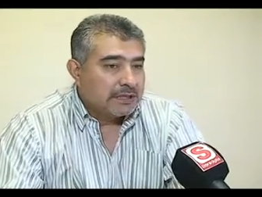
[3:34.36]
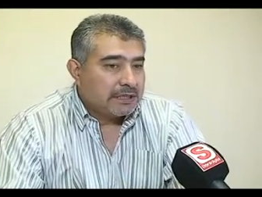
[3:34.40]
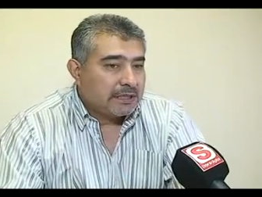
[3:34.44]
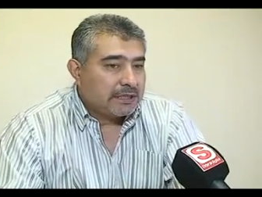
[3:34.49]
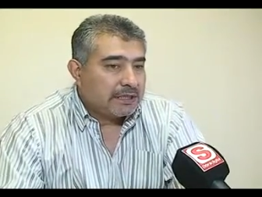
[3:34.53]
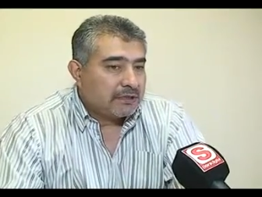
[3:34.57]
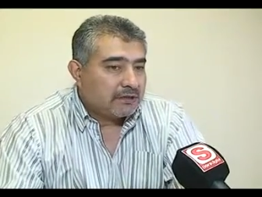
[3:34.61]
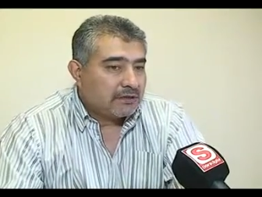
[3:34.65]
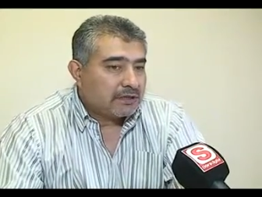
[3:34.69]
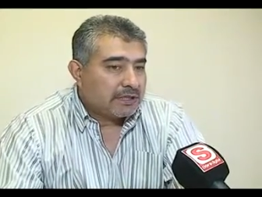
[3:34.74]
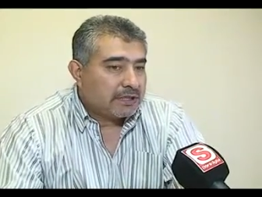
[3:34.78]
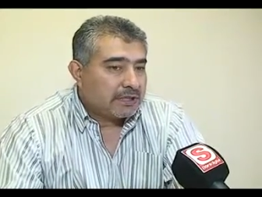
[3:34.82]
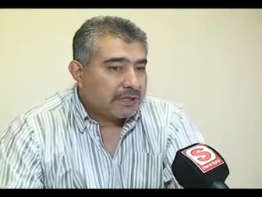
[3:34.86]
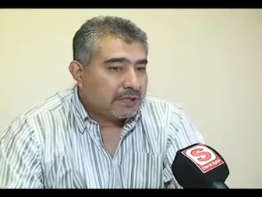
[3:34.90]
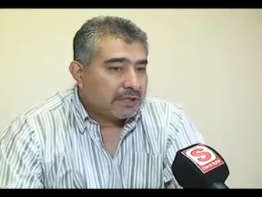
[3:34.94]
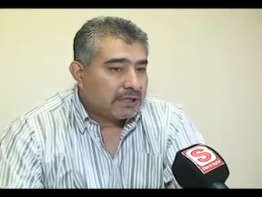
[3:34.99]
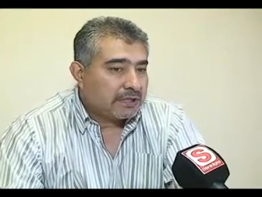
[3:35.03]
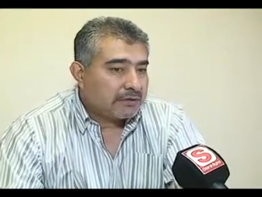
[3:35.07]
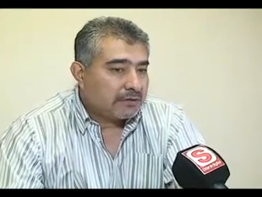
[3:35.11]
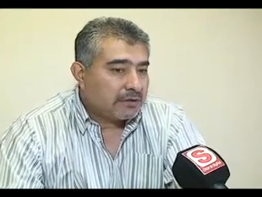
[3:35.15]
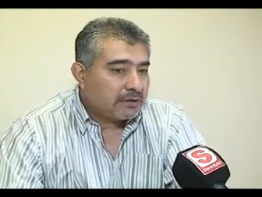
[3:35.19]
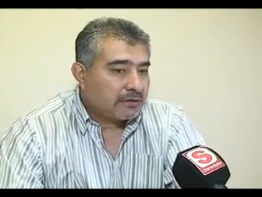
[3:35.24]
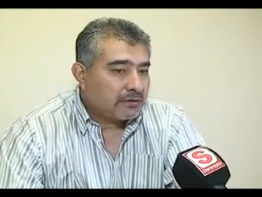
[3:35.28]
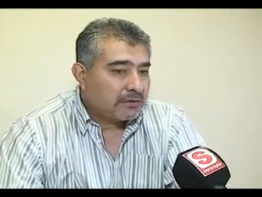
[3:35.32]
En lo que tiene
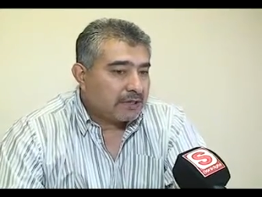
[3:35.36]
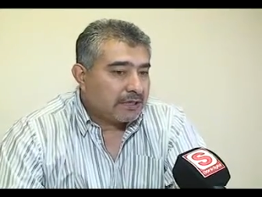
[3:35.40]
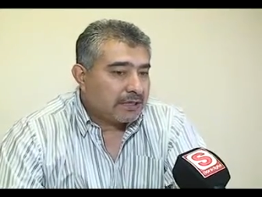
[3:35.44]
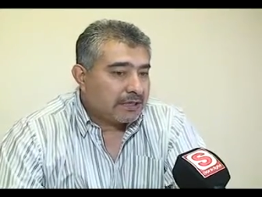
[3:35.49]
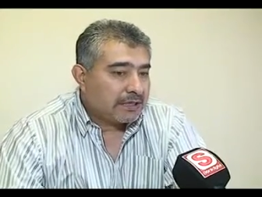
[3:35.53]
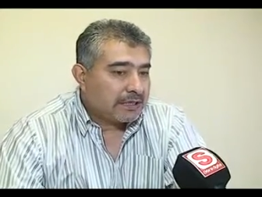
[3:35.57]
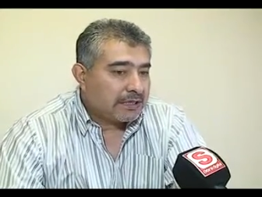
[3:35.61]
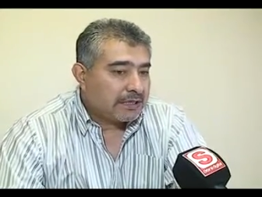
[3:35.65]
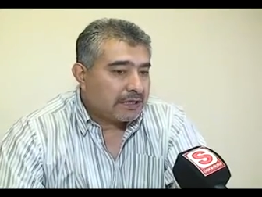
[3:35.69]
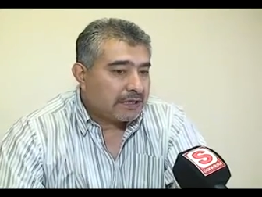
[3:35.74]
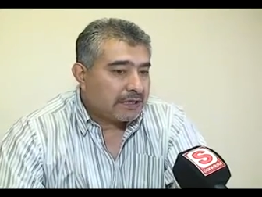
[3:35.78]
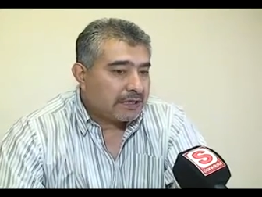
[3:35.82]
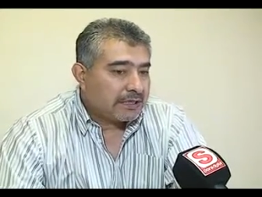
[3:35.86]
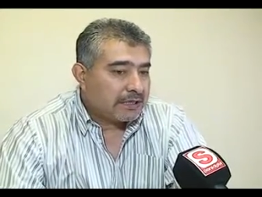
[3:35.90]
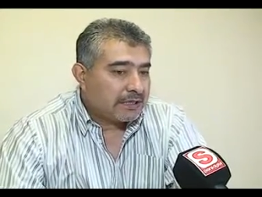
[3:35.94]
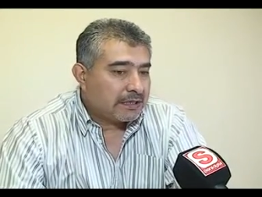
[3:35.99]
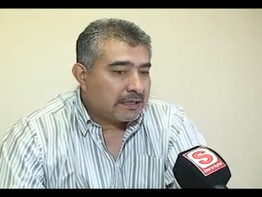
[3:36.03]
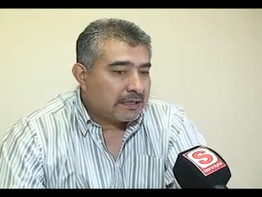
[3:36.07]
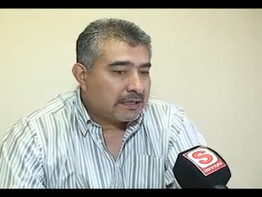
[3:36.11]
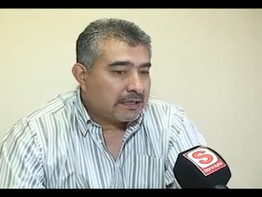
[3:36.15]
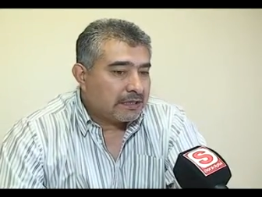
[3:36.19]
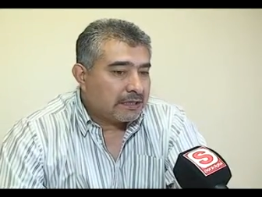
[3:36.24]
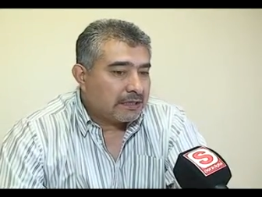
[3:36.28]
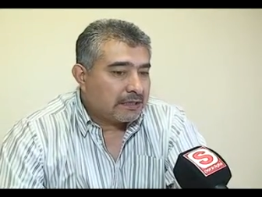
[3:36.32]
que ver con
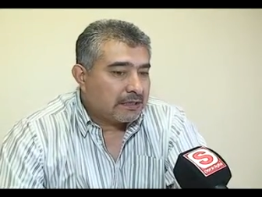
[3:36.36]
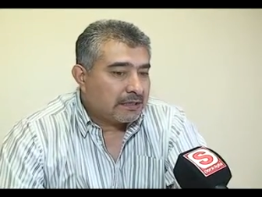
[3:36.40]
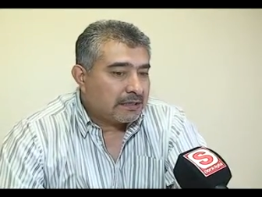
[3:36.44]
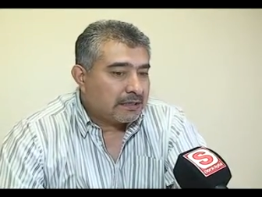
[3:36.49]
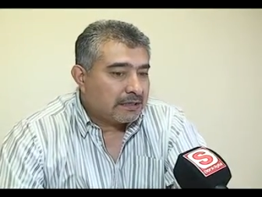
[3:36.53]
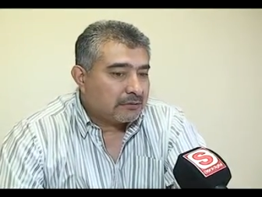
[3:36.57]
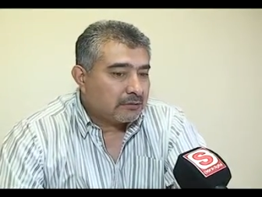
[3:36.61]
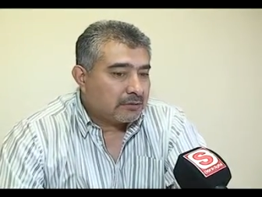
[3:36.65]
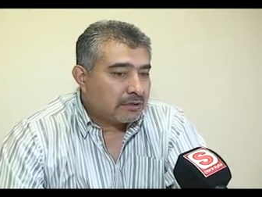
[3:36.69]
la,